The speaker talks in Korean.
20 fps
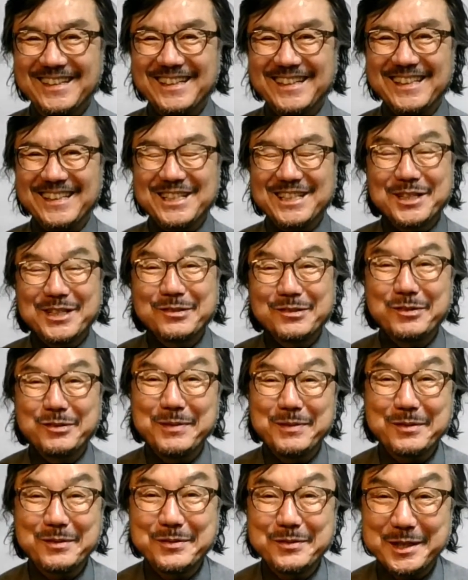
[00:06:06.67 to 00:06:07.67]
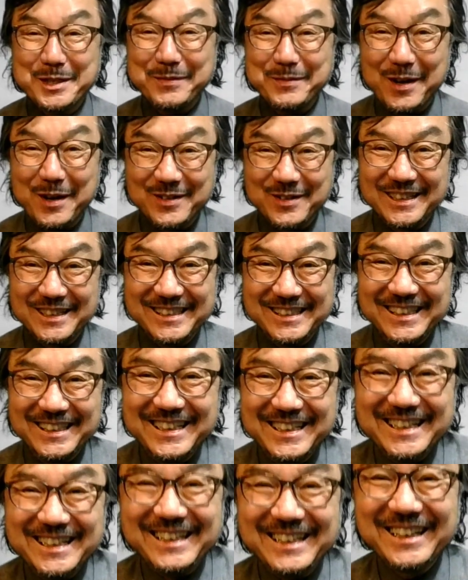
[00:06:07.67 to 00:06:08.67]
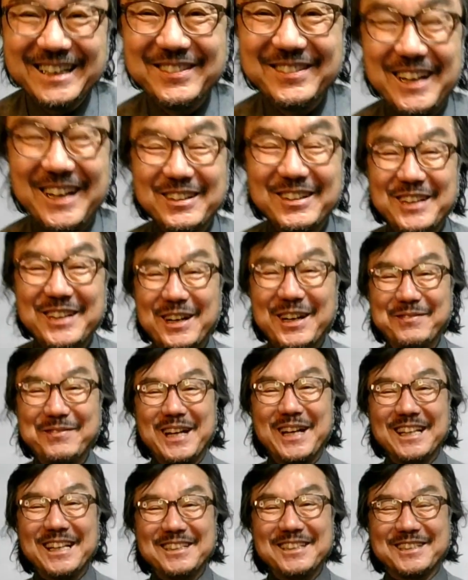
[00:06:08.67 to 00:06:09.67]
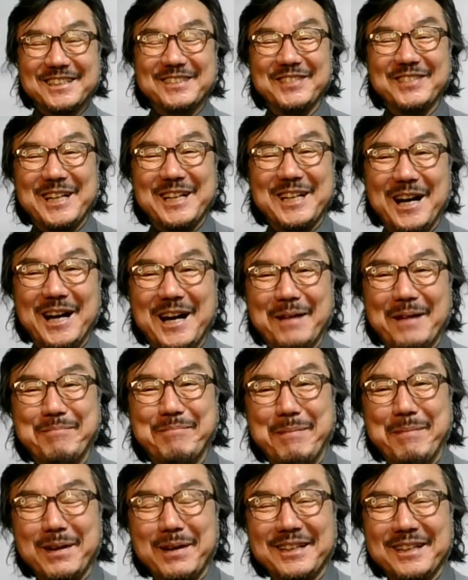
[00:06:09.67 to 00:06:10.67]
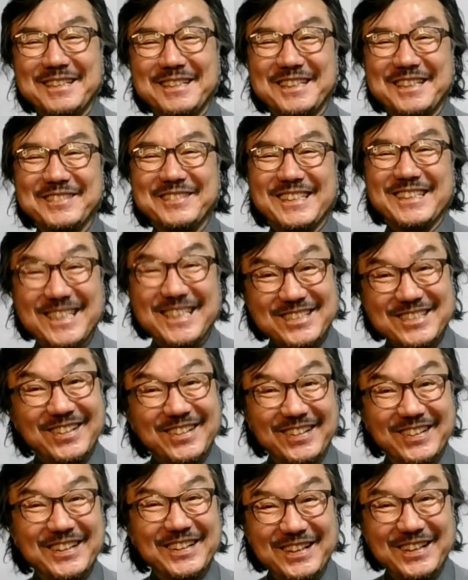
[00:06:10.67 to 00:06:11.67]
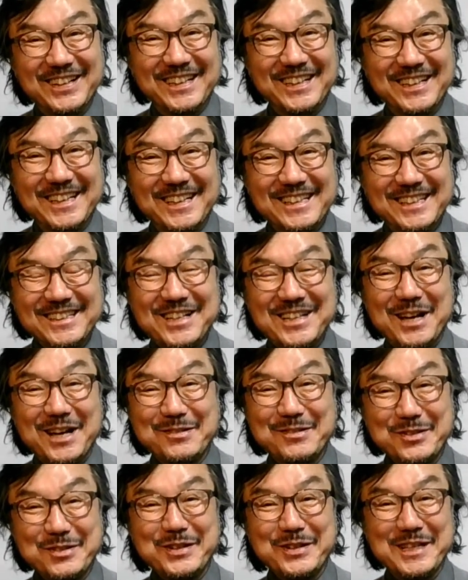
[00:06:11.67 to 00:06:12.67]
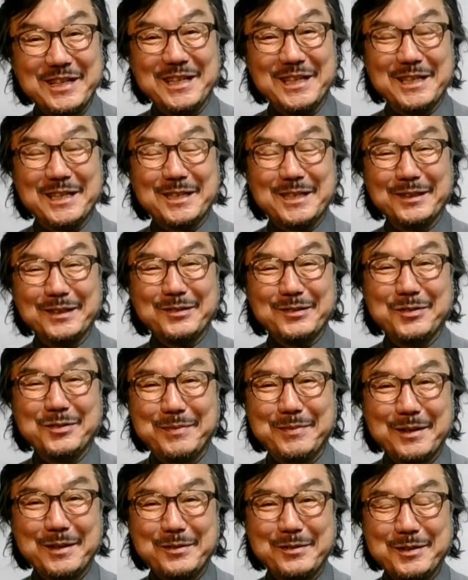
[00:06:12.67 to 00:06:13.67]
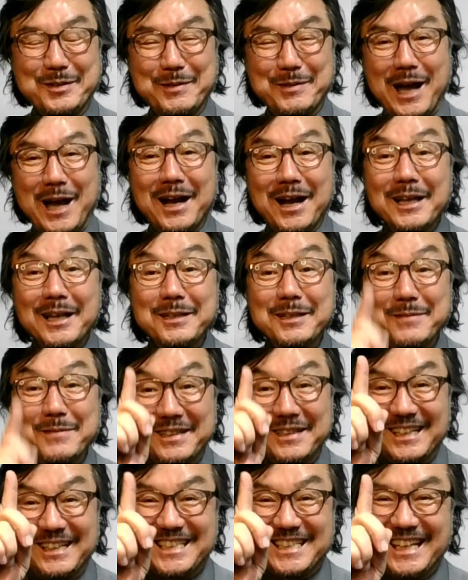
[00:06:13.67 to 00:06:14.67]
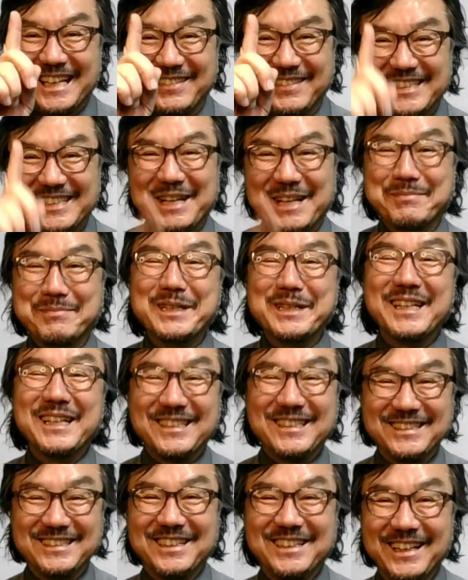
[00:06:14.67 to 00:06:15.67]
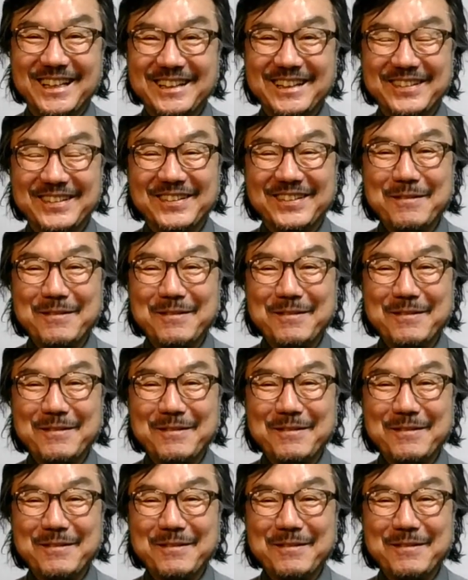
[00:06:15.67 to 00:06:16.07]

2,999 카트. 여러분 하루 나가면 몇 카트 찍습니까? 한 몇백 카트 찍으면 끝이죠? 저는 하루 종일 2,999, 한 카트만 더 찍으면 3,000 카트인 거예요.